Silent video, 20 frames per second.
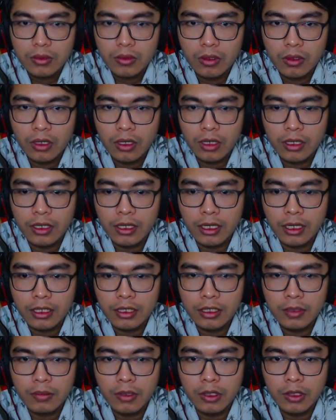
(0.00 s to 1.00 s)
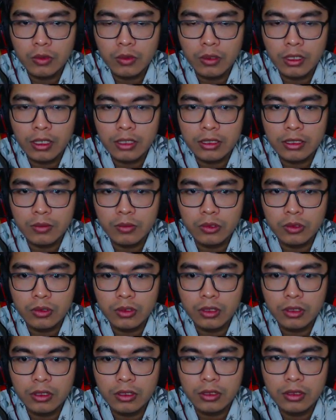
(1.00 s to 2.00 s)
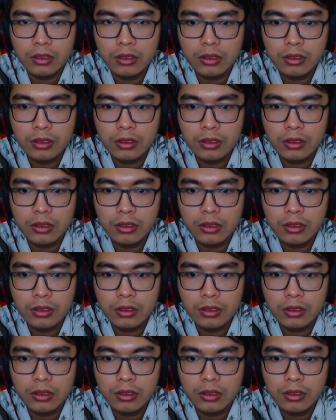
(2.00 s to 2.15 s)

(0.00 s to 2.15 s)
Wah, ada lagi bantuan datang musim ini.